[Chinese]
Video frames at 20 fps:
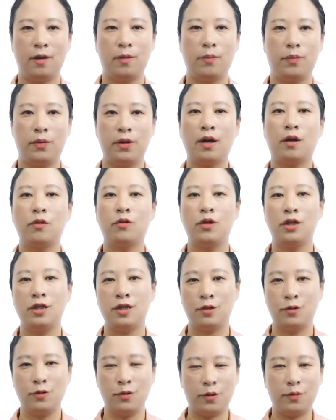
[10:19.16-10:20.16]
不要对
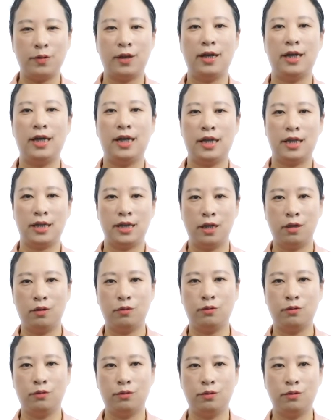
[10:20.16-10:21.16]
着作品里的人
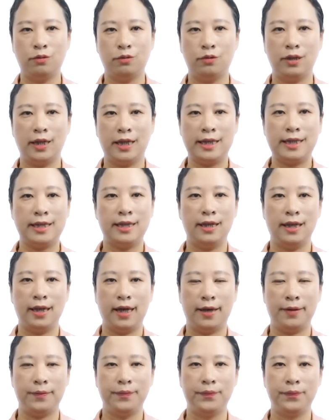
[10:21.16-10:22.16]
物顾影自
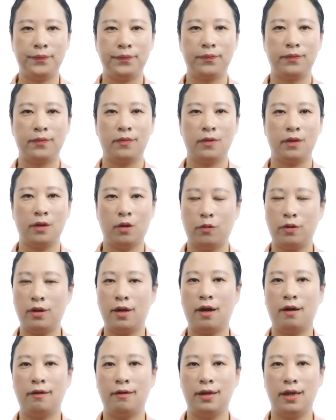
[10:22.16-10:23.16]
怜，同
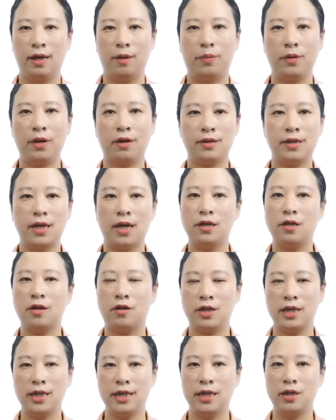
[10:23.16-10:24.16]
样也不要参
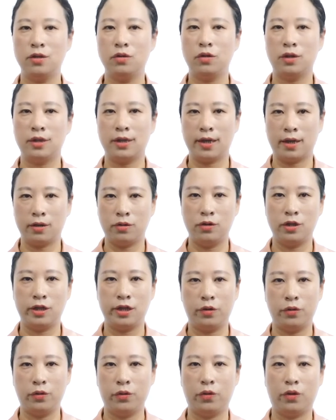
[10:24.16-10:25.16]
照这些作家去
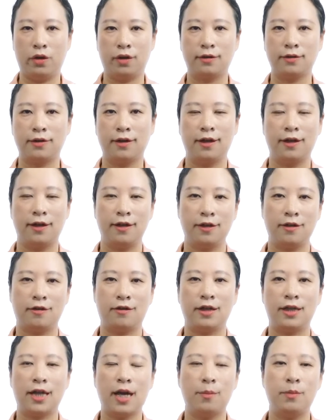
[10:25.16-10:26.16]
生活。要
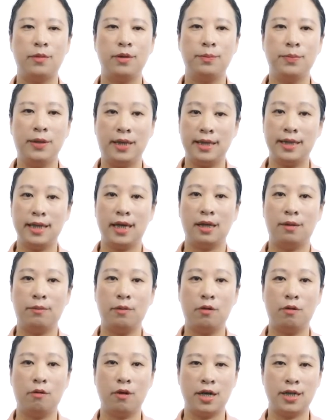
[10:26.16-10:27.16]
让他们笔下的
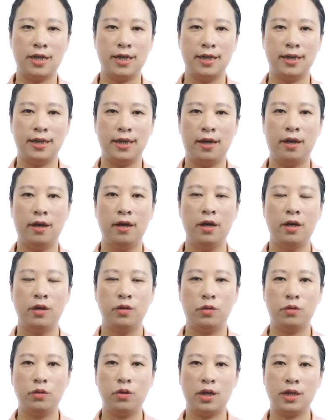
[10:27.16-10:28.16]
梦幻世界
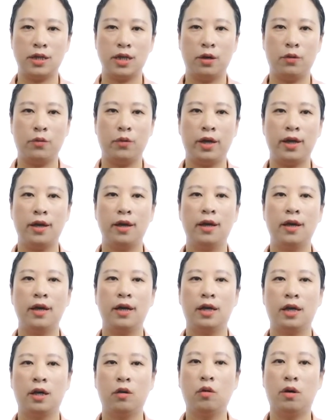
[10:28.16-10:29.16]
永远成为
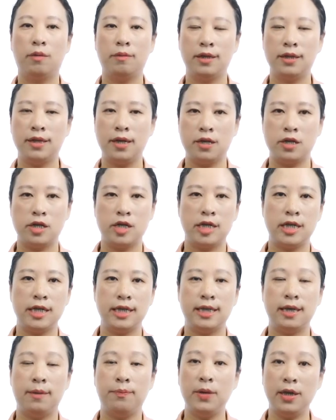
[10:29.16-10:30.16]
和我们现实世
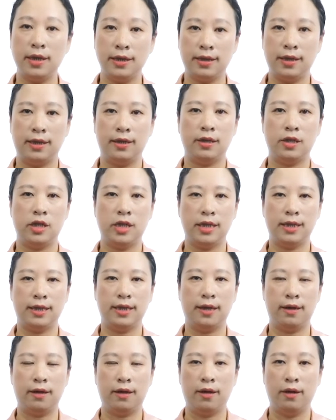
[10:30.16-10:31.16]
界并行的世
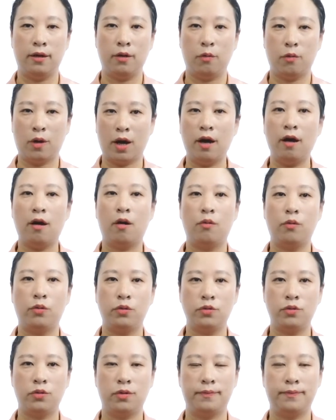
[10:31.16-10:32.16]
界，完好无
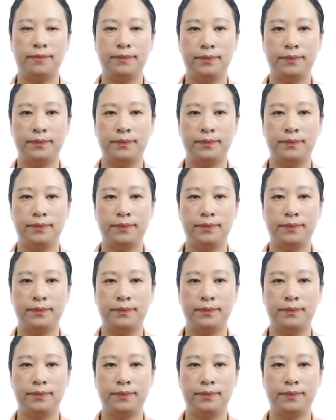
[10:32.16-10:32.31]
损。